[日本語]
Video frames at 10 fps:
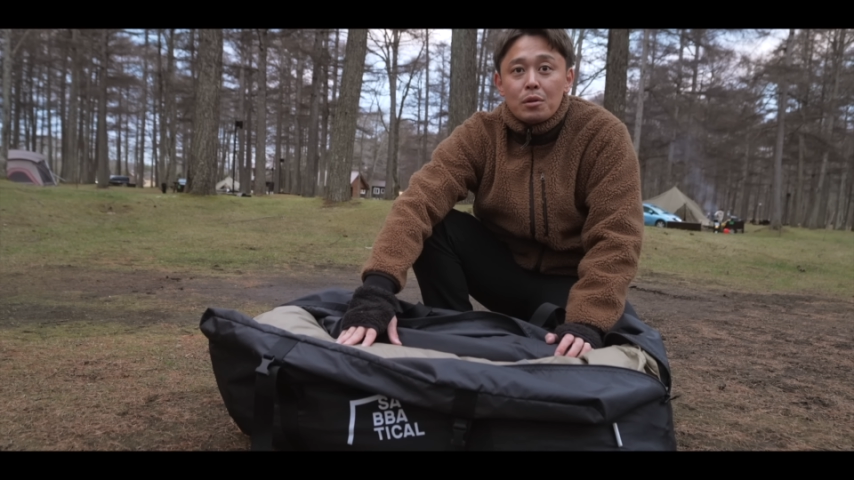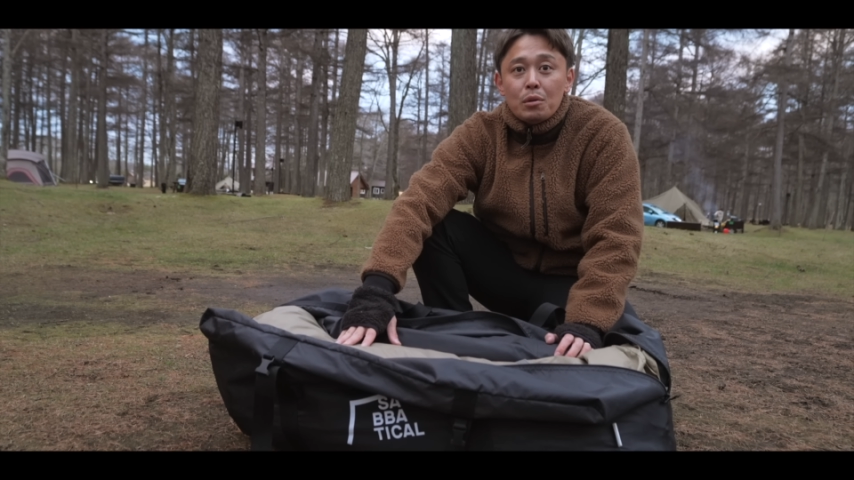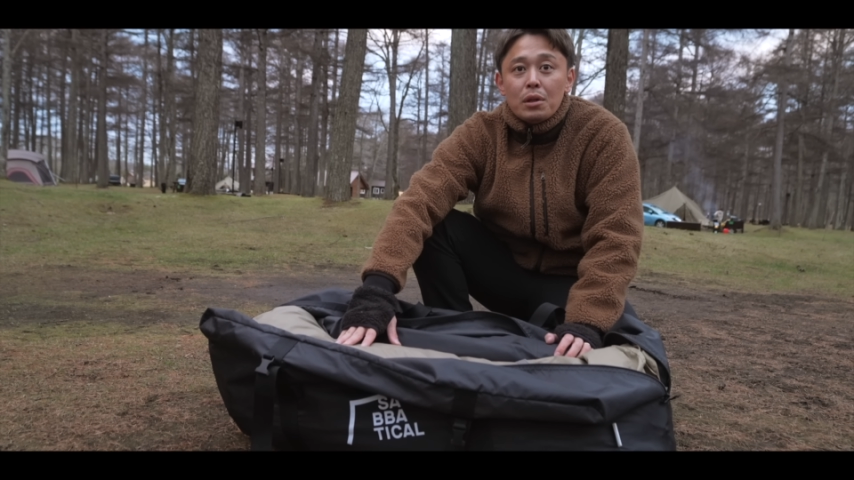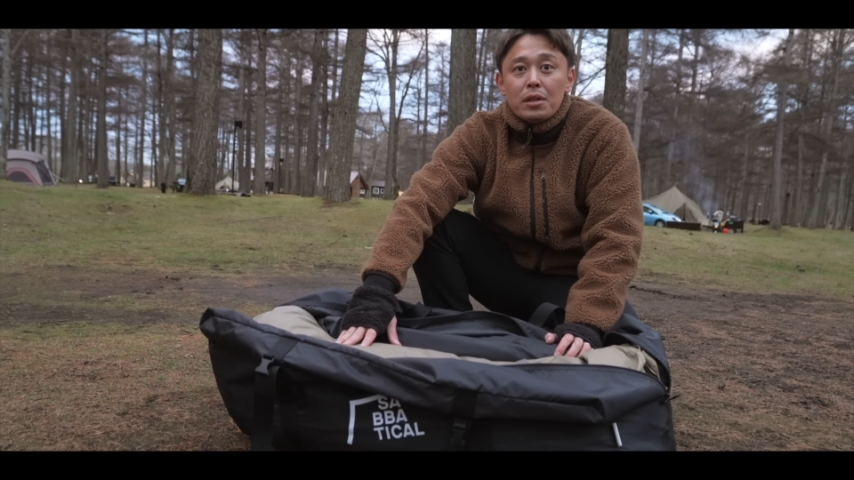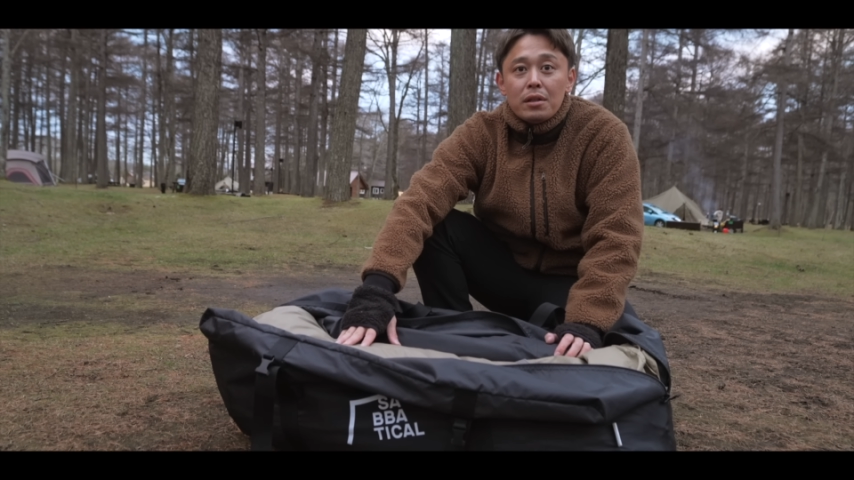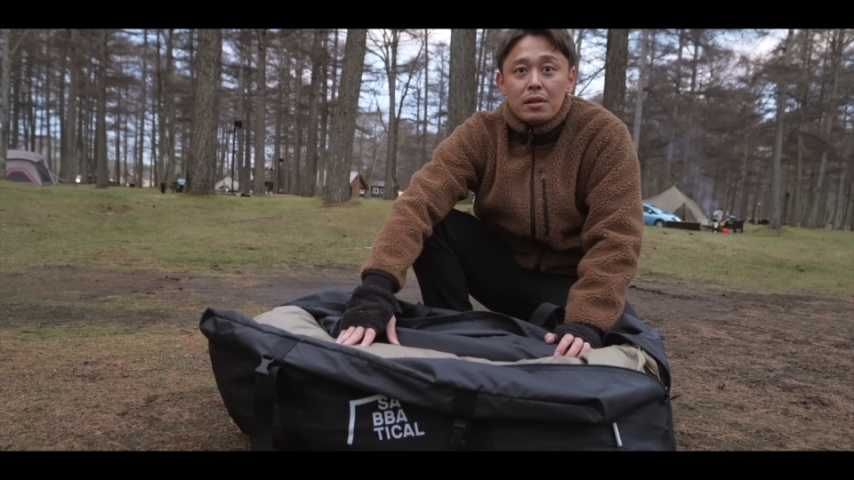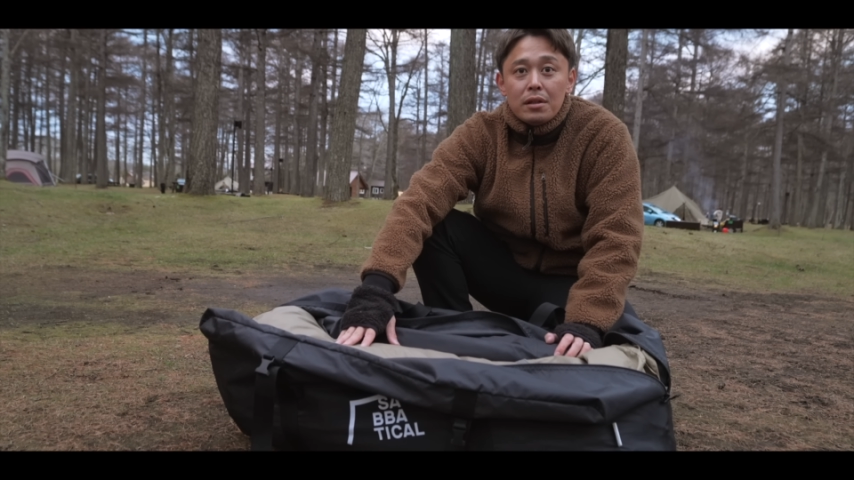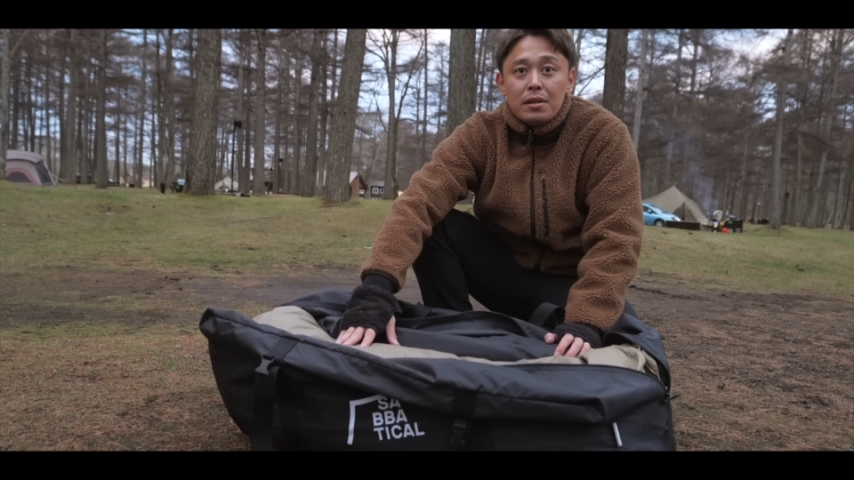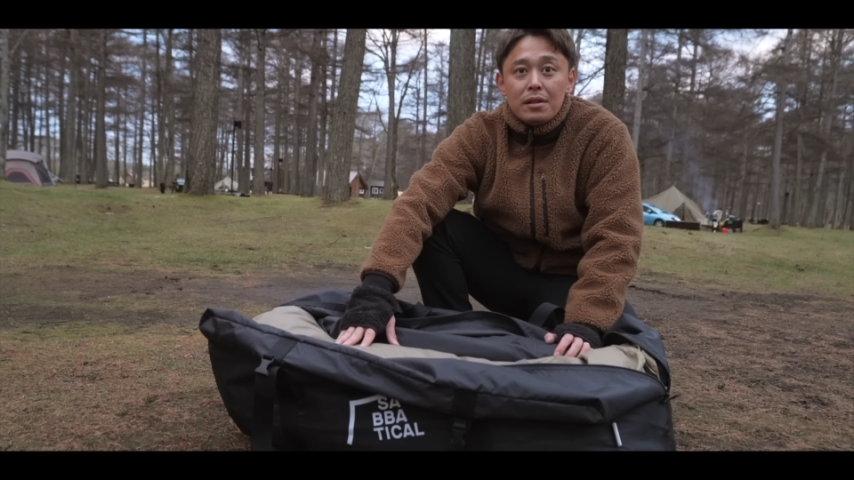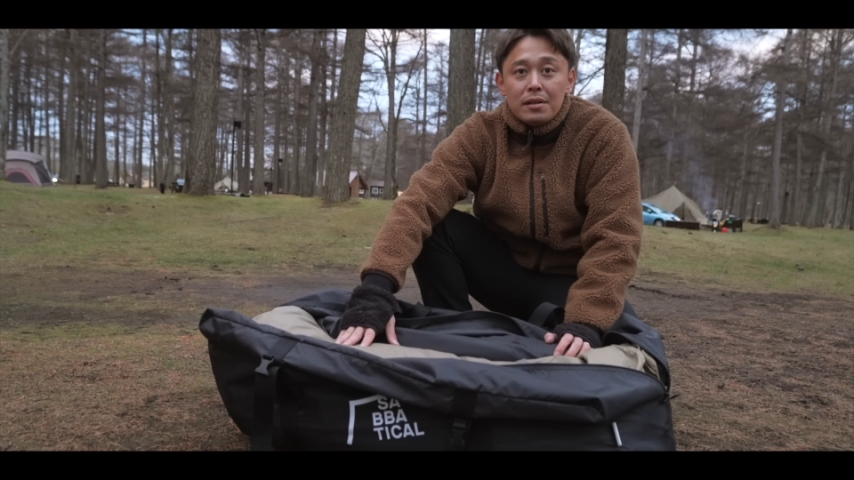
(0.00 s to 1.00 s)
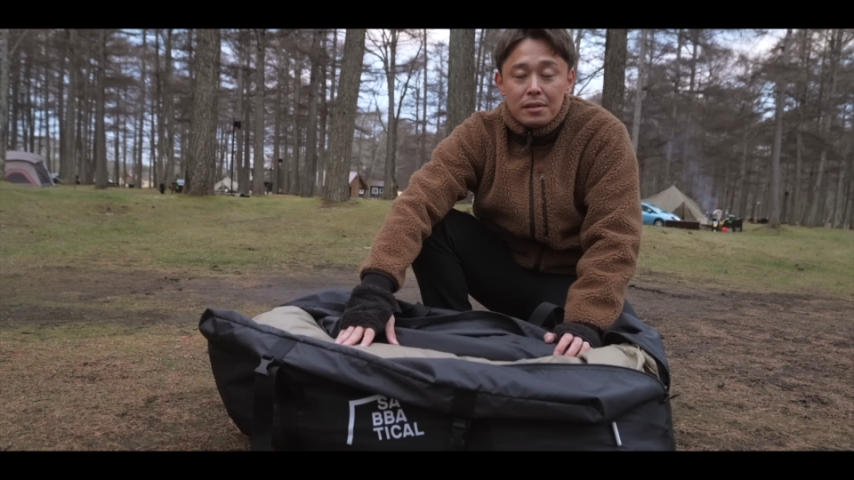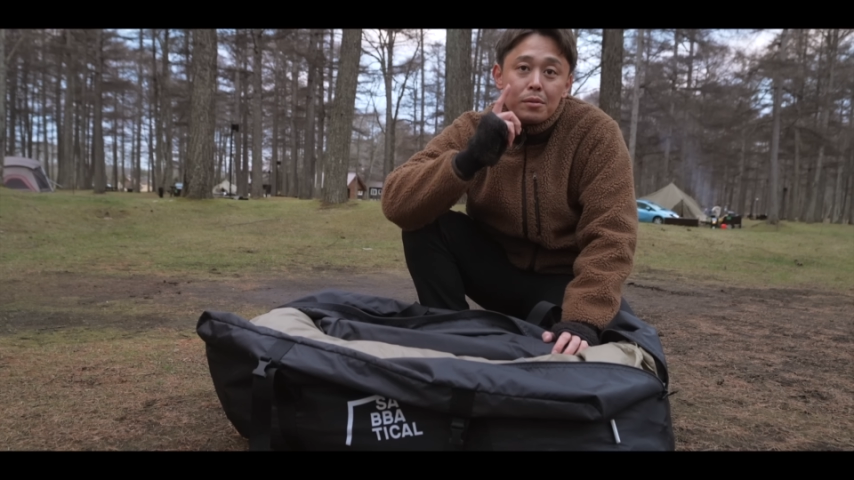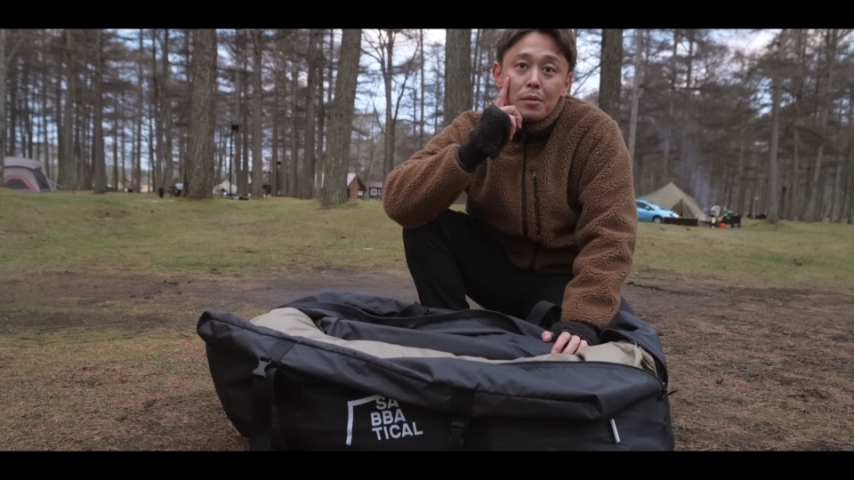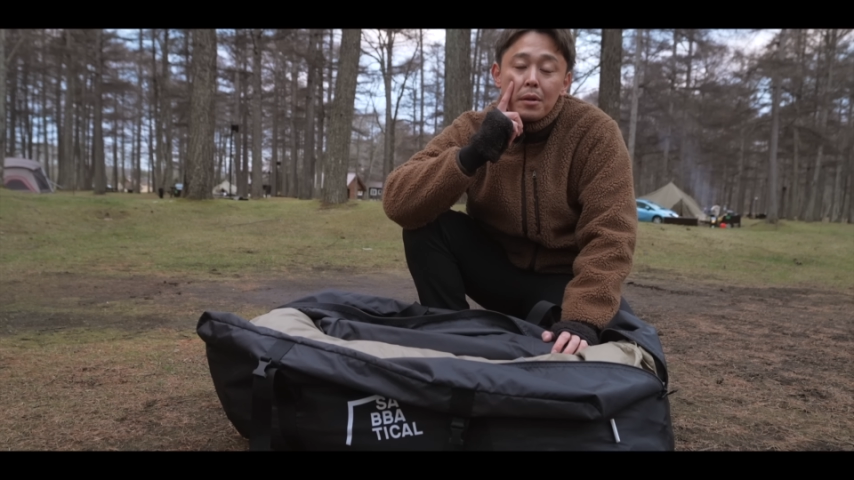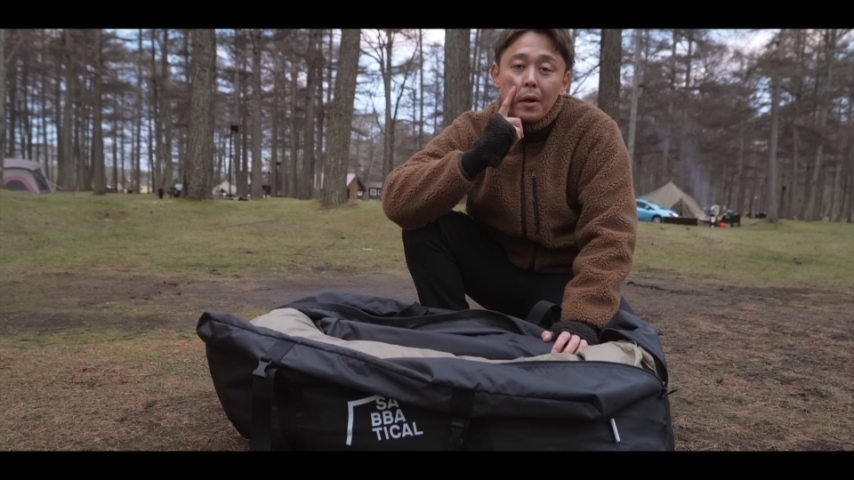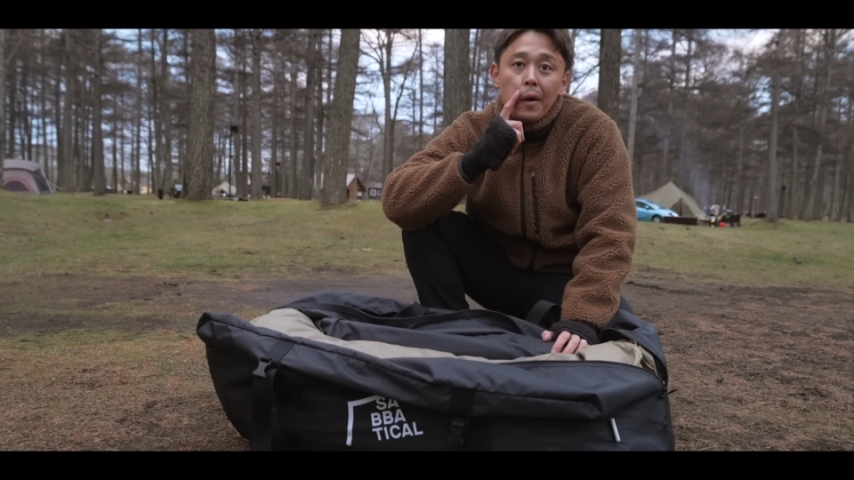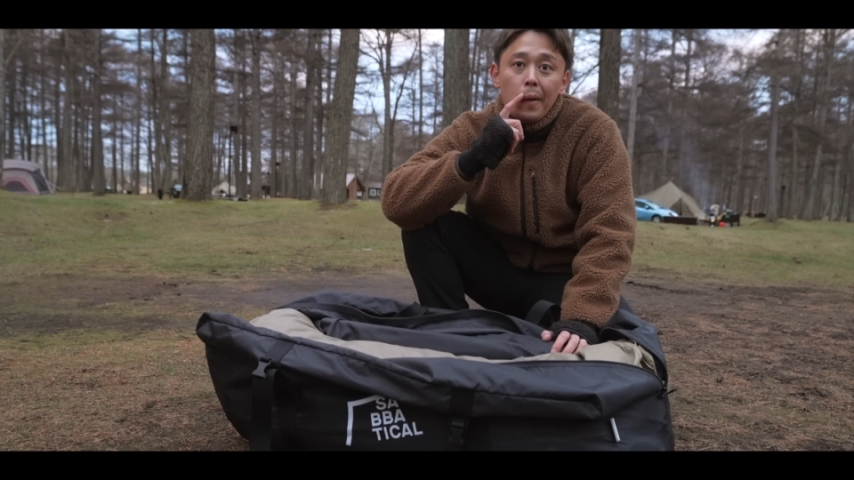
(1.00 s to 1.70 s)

公安でね、うん、すごくない